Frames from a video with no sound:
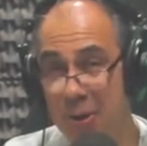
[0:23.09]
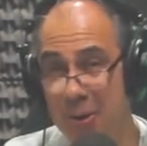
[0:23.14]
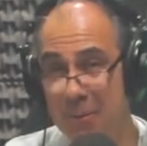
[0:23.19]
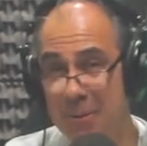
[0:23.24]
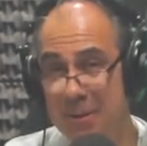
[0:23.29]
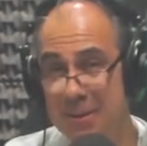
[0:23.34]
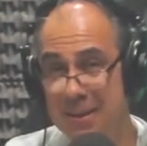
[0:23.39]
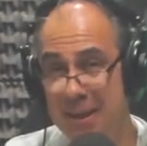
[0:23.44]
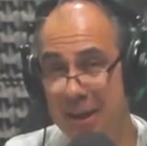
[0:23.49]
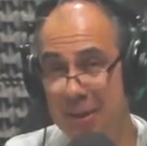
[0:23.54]

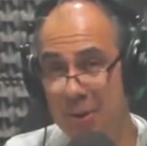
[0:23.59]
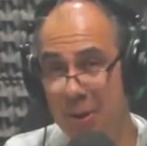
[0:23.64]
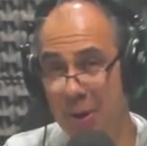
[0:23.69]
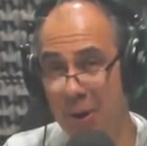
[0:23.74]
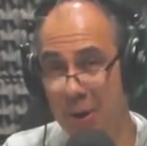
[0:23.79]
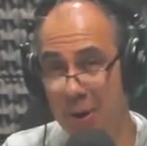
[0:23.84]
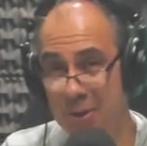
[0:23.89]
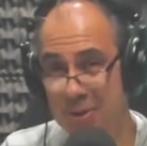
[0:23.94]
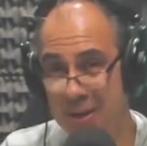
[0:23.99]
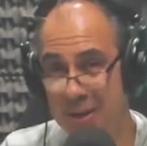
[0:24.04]

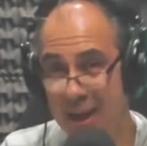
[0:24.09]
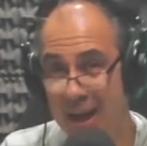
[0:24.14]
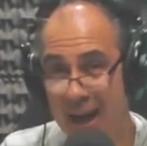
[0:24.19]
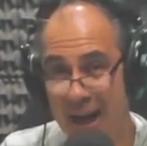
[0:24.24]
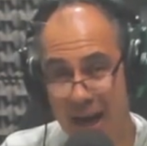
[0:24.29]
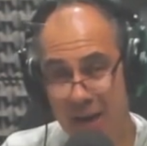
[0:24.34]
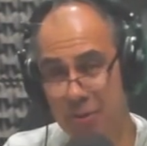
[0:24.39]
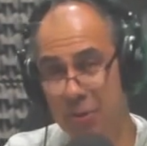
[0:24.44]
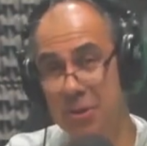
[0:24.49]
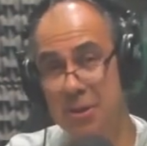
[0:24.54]
92,
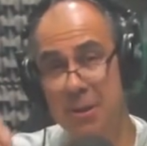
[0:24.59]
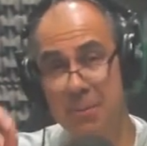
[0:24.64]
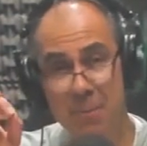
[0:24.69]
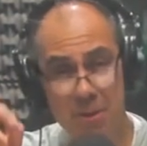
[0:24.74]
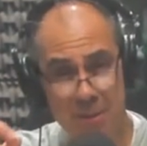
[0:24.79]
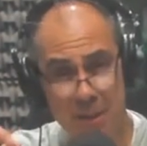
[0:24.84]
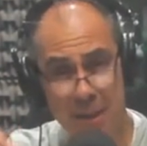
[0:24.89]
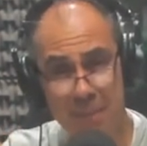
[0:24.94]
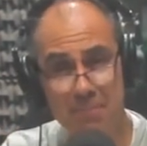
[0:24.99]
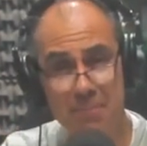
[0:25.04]
a donde
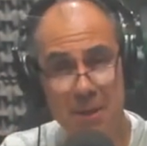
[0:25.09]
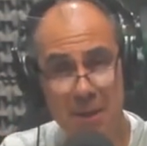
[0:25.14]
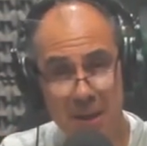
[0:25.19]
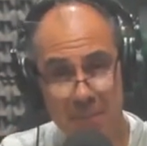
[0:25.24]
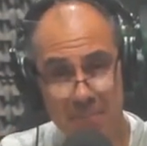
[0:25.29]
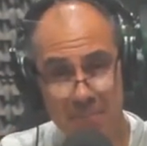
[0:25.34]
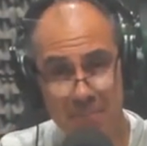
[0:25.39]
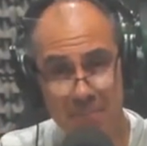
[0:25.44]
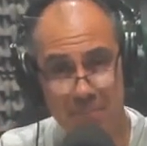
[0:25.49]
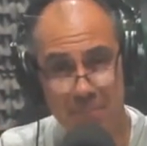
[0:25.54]
vos
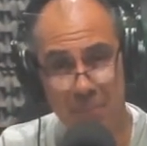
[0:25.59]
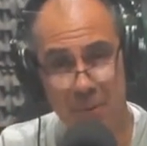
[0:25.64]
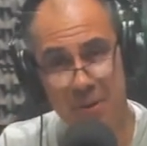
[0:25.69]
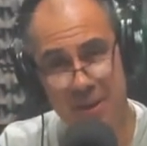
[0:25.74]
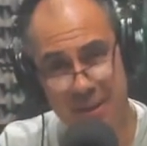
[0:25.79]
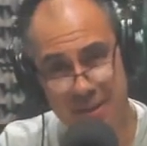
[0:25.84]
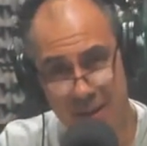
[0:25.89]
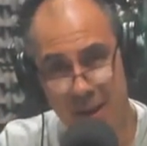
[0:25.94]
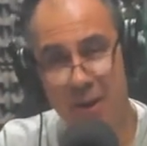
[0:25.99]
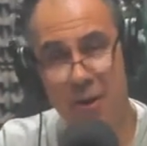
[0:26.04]
también
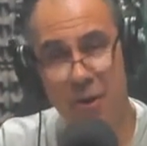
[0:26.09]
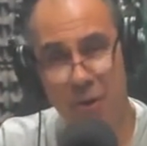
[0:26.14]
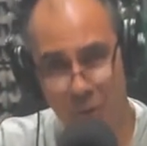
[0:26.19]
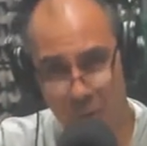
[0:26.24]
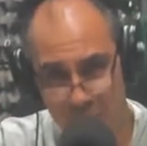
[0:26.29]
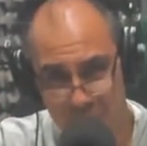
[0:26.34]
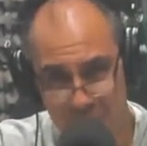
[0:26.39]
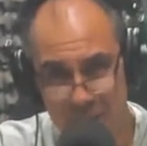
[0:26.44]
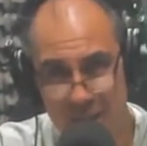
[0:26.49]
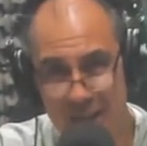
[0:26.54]
podés
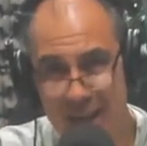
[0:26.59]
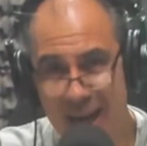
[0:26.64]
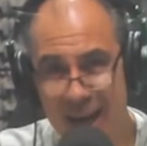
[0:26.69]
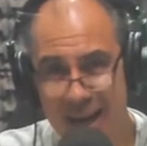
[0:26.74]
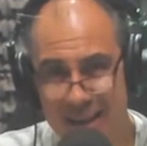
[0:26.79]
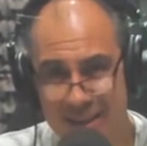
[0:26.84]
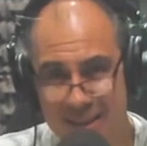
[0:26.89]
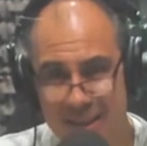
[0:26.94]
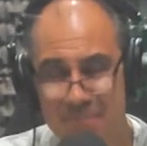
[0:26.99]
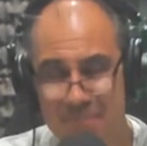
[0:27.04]

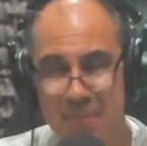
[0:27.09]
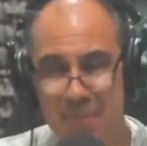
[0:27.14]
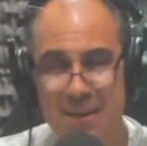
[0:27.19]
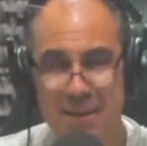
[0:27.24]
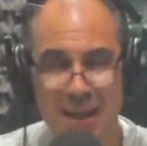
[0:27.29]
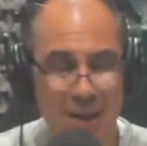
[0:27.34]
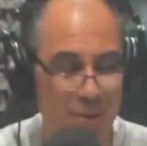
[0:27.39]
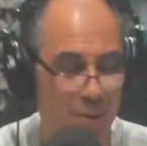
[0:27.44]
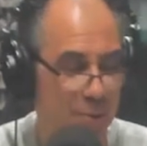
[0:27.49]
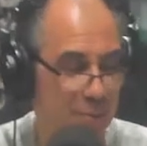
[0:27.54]
comunicarte y
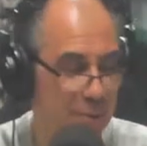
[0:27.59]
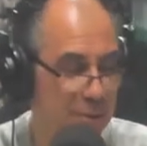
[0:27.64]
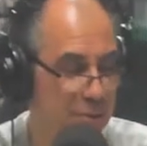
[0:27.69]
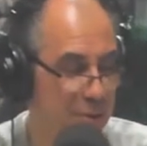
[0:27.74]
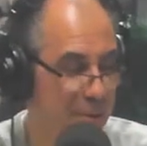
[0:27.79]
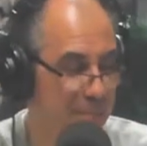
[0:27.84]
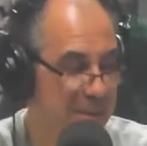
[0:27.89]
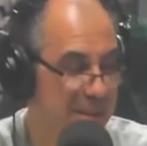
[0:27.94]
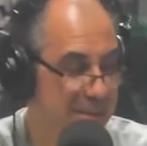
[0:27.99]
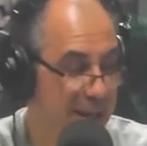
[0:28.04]
mandarnos
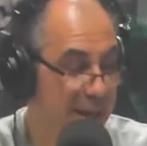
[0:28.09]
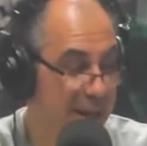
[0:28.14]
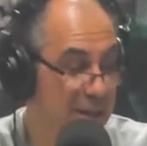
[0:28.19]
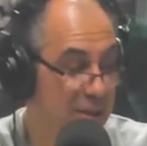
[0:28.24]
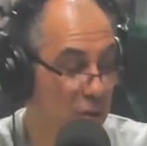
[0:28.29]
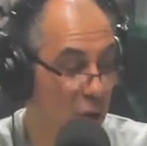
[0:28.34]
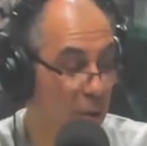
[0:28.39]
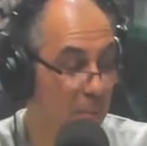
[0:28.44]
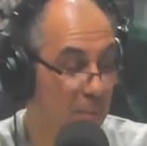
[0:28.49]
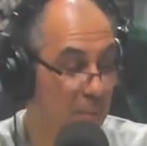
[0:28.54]
nuestro
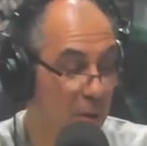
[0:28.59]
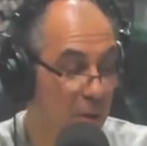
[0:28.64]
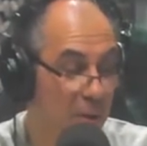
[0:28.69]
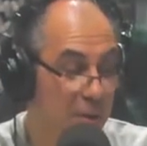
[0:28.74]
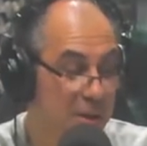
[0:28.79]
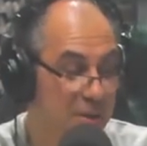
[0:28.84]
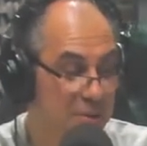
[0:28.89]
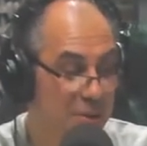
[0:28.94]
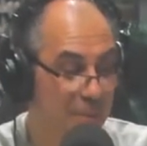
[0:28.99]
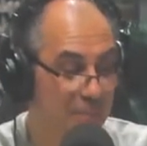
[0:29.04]
mensajito, como lo
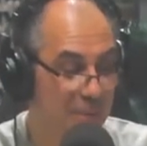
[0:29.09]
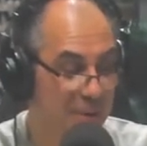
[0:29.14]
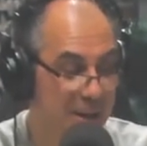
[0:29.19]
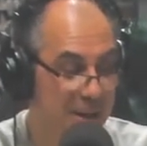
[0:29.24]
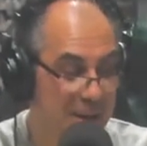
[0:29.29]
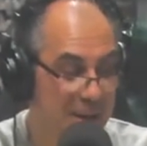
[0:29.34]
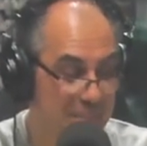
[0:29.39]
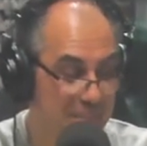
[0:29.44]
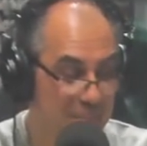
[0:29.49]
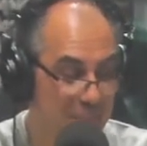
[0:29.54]
hizo, por
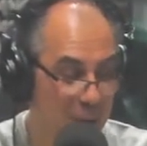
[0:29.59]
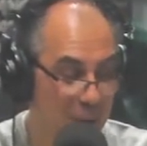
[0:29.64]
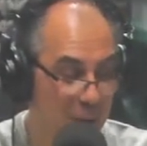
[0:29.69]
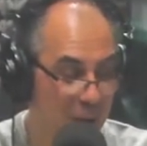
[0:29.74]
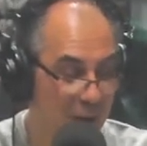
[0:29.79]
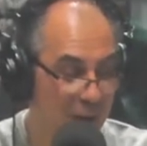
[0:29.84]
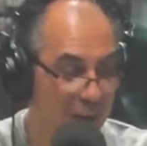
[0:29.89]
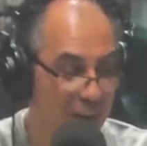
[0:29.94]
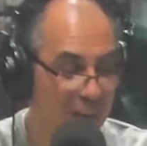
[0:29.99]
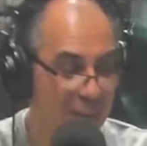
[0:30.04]

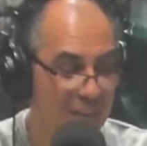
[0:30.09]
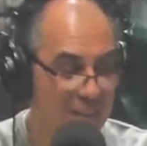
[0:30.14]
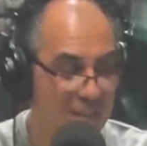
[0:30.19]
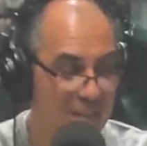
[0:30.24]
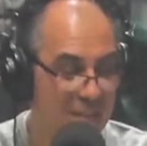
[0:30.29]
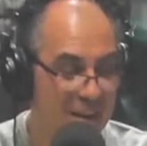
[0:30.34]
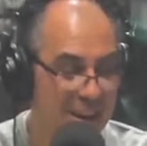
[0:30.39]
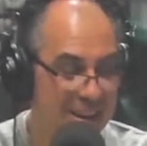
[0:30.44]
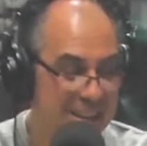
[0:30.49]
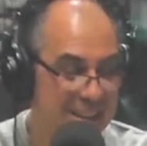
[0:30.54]
ejemplo,
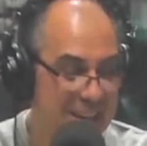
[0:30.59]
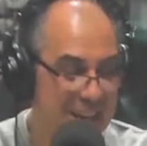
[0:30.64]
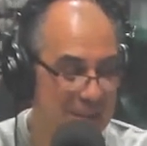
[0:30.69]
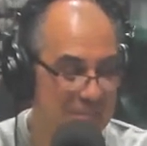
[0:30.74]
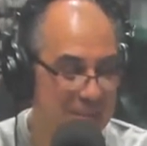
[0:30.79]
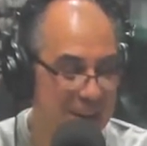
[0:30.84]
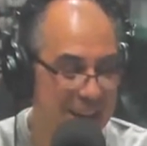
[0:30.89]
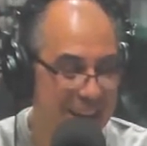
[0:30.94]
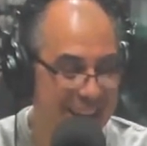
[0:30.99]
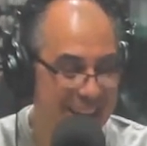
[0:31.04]
Vanina
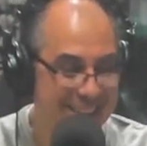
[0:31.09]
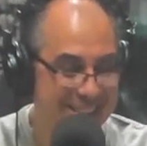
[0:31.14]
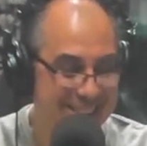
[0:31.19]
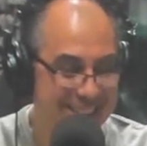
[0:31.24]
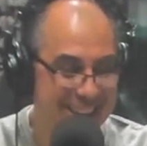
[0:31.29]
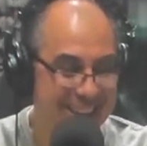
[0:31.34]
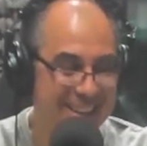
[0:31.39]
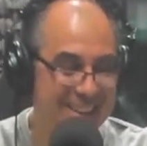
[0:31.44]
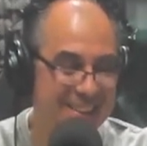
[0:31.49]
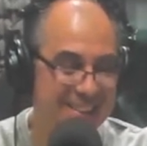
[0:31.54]
Parets,
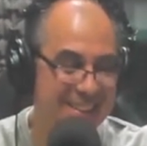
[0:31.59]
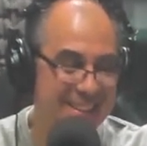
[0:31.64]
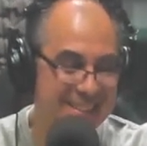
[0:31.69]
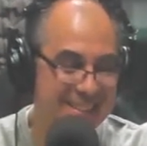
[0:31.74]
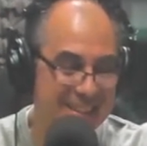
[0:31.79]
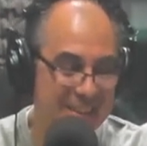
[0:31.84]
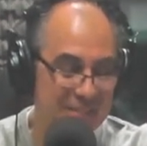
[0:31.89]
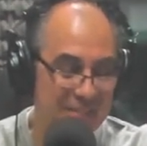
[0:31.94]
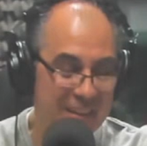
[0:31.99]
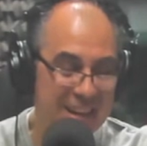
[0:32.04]
que nos
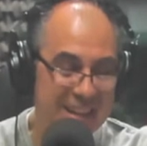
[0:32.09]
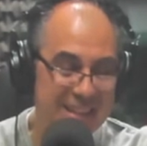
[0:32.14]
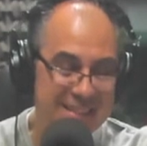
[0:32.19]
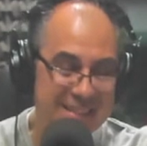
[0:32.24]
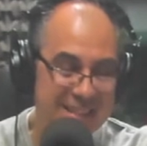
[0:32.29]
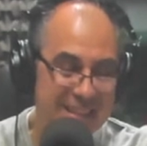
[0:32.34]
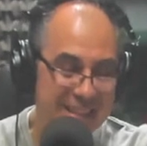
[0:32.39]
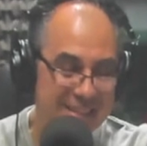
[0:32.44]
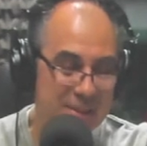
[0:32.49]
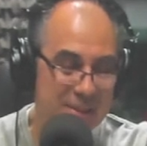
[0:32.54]
dice,
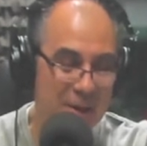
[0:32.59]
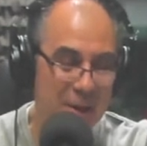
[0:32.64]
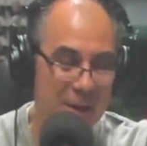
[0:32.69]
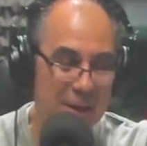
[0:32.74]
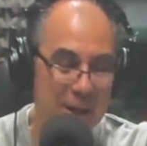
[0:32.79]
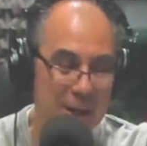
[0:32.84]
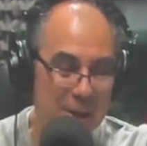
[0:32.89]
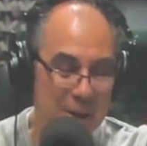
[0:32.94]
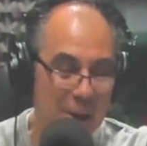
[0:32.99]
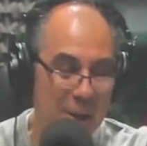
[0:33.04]

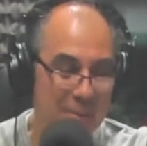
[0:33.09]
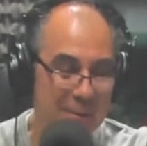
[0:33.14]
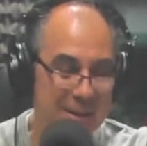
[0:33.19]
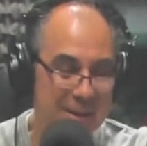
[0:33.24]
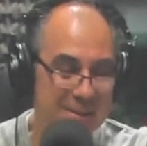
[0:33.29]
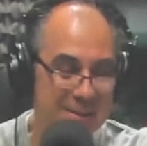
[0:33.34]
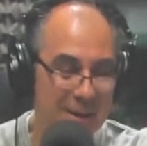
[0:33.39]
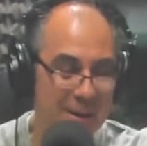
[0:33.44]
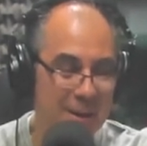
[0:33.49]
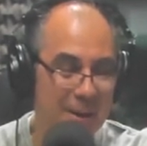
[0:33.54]
felicitaciones
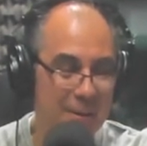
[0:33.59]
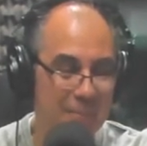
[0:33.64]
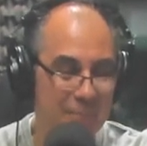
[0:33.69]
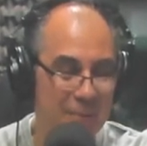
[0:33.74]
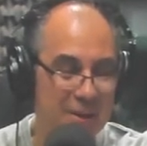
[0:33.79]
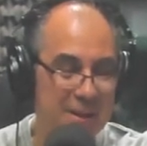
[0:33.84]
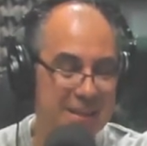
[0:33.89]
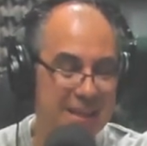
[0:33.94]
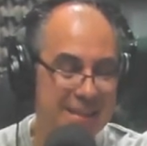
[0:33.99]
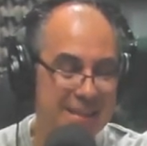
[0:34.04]
Robert
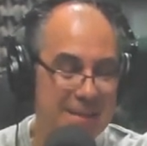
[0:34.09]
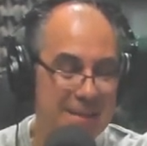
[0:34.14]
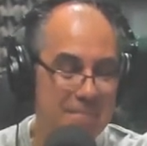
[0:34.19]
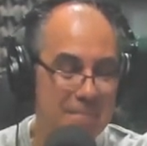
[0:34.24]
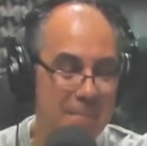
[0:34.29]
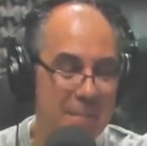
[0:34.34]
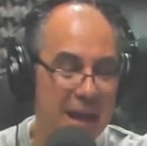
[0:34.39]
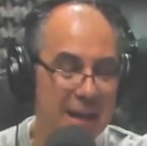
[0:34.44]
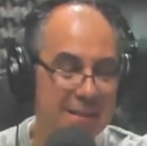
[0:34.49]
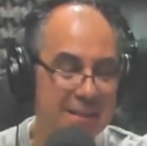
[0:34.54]
por esta
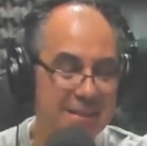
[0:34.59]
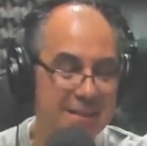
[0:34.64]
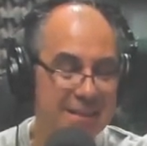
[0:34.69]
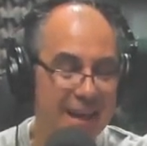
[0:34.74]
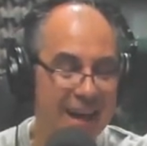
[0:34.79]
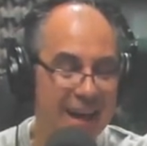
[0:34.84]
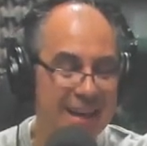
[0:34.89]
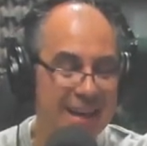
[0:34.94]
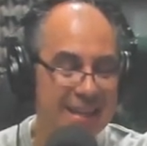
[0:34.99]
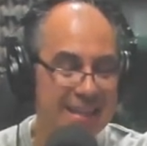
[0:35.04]

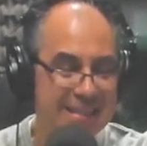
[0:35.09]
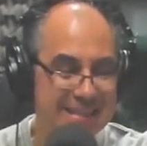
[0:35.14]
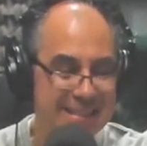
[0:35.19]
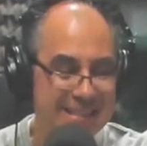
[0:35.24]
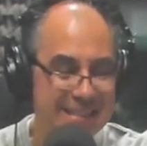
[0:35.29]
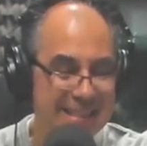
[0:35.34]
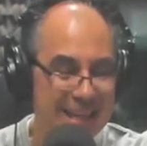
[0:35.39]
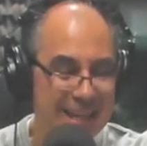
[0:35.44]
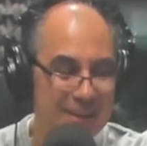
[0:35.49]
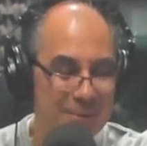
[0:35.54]
semblanza
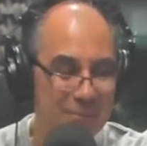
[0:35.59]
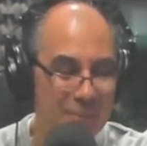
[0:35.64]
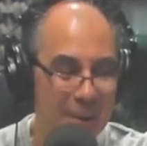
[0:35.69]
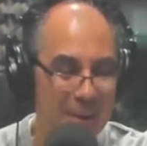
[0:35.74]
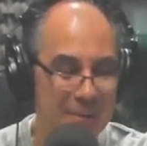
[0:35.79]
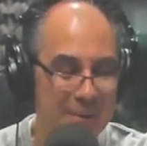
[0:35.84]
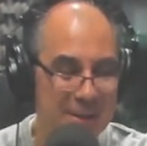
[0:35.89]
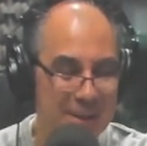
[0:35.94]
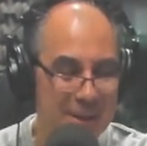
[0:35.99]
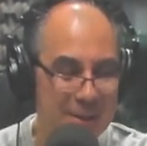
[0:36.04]
del
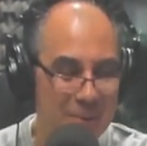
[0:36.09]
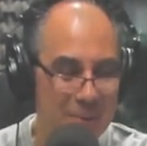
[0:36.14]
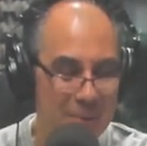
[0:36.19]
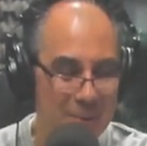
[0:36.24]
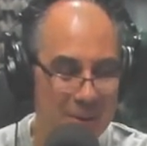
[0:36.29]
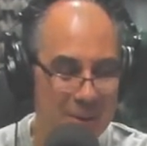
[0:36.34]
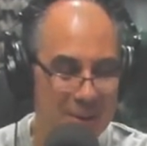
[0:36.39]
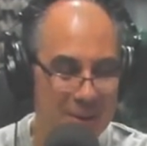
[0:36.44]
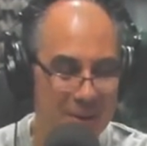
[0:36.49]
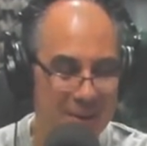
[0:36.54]
9 de
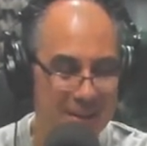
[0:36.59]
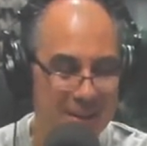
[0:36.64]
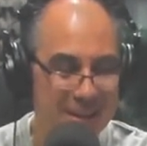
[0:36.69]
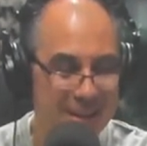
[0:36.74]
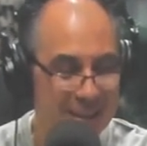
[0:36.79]
julio.